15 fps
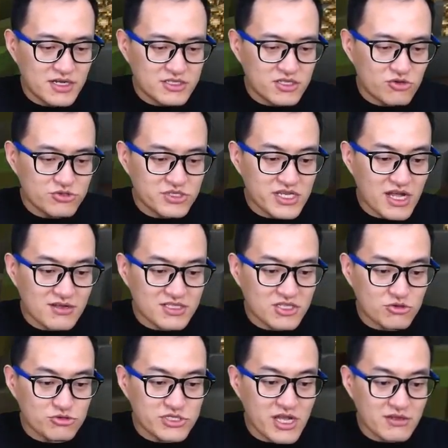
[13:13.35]
道具箱，
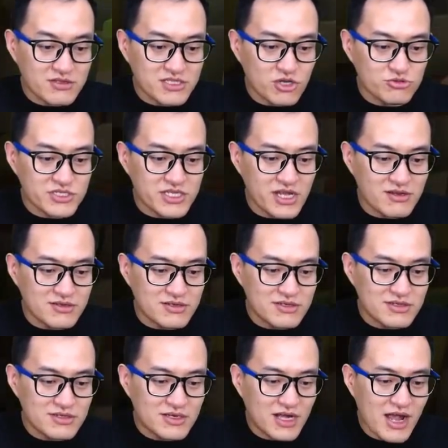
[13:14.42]
道具箱，道具箱
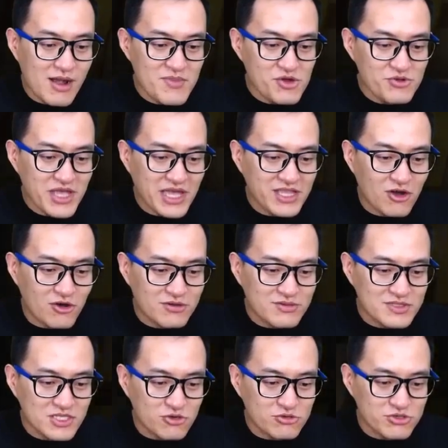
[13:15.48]
啊！没有拿到
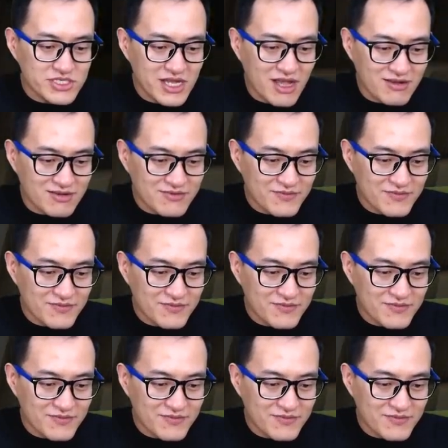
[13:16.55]
道具箱